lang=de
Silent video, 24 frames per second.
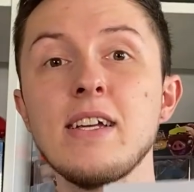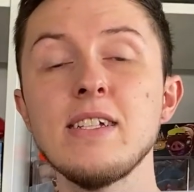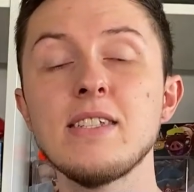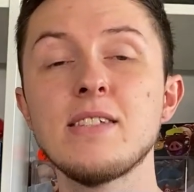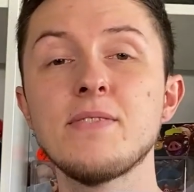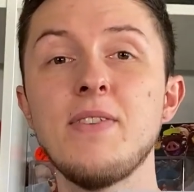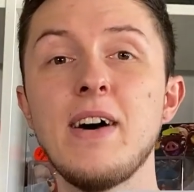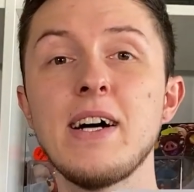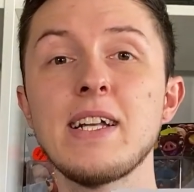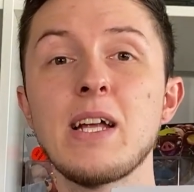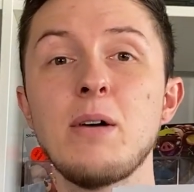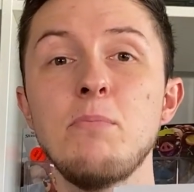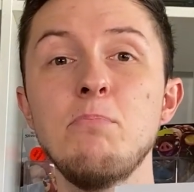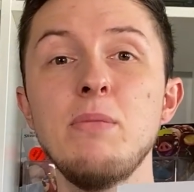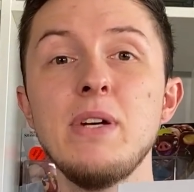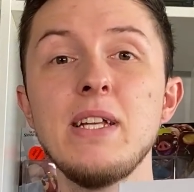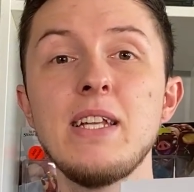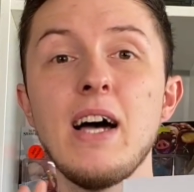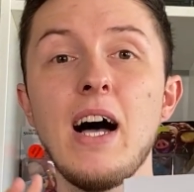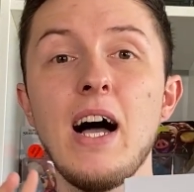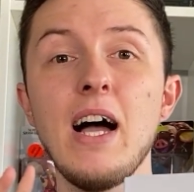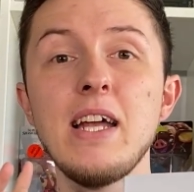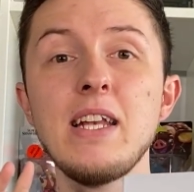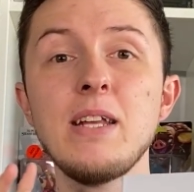geht es weiter
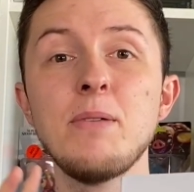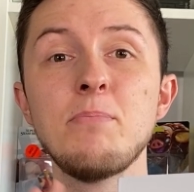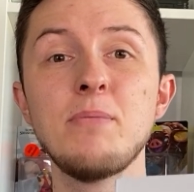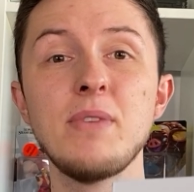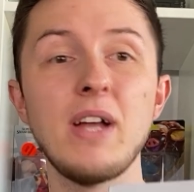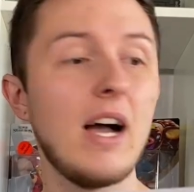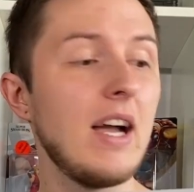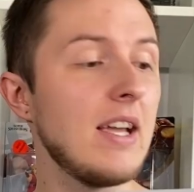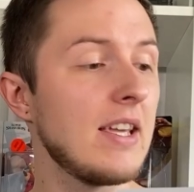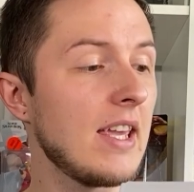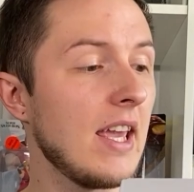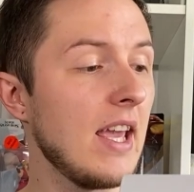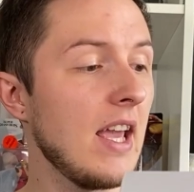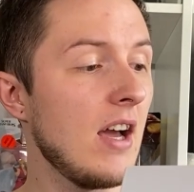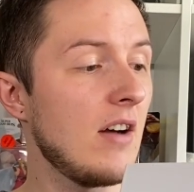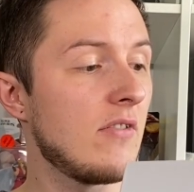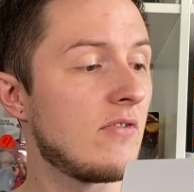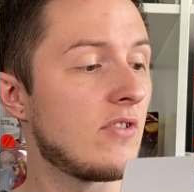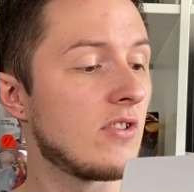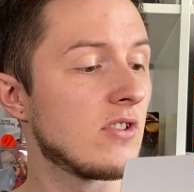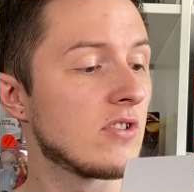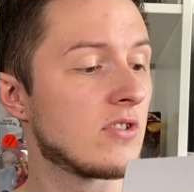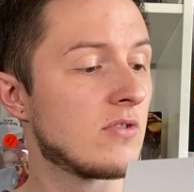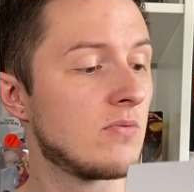mit einem Nike Air
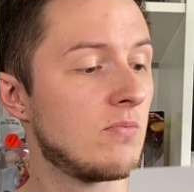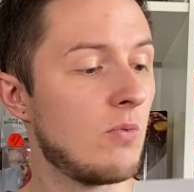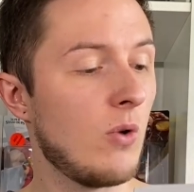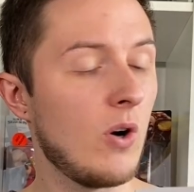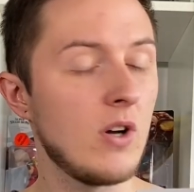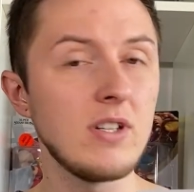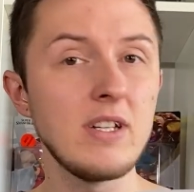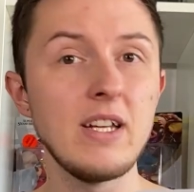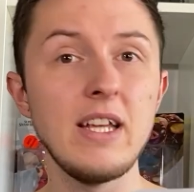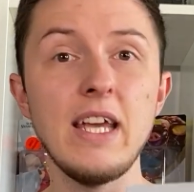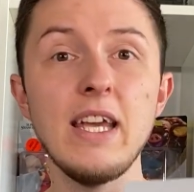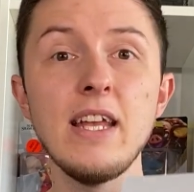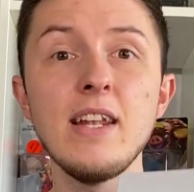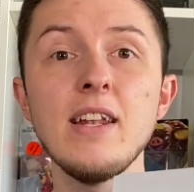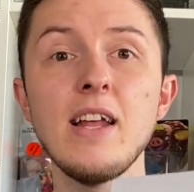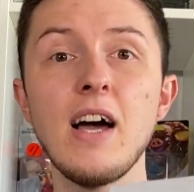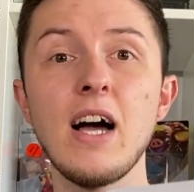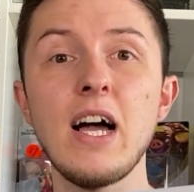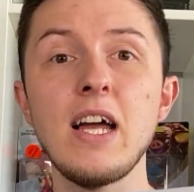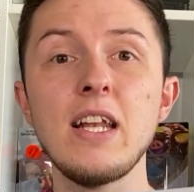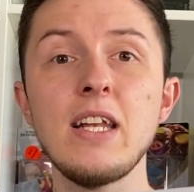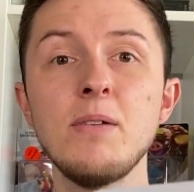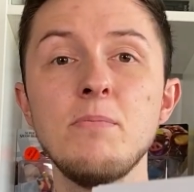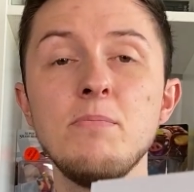Force One in
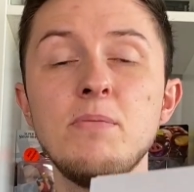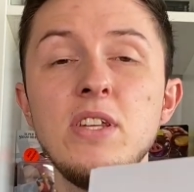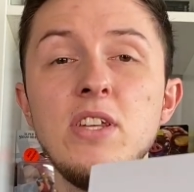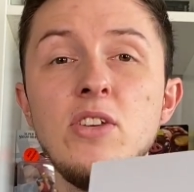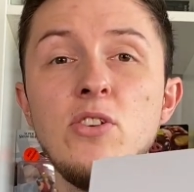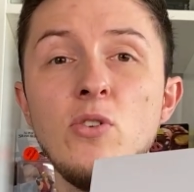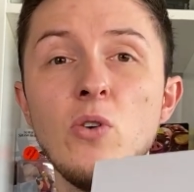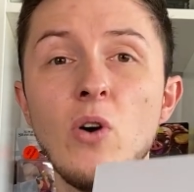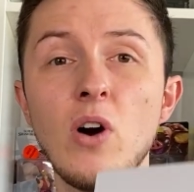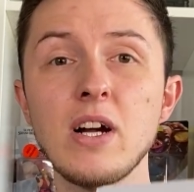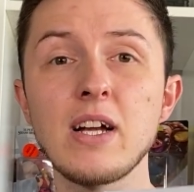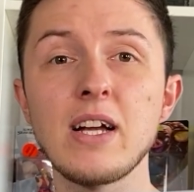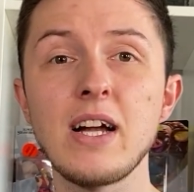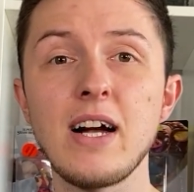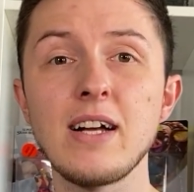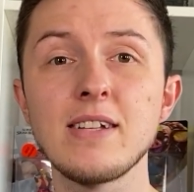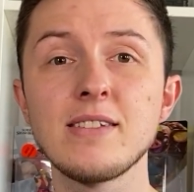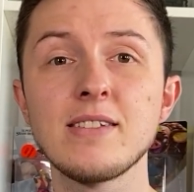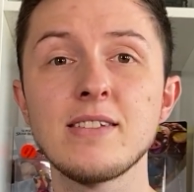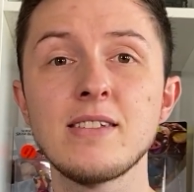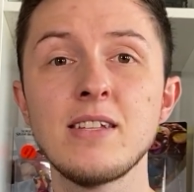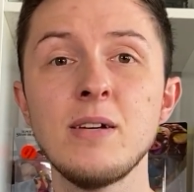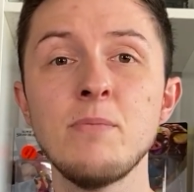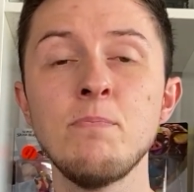einem Dior
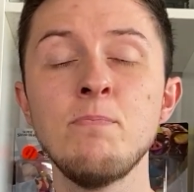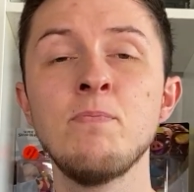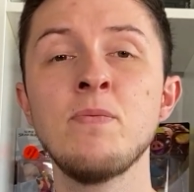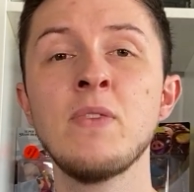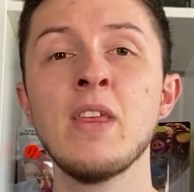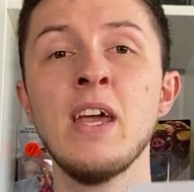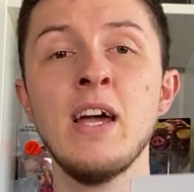Custom.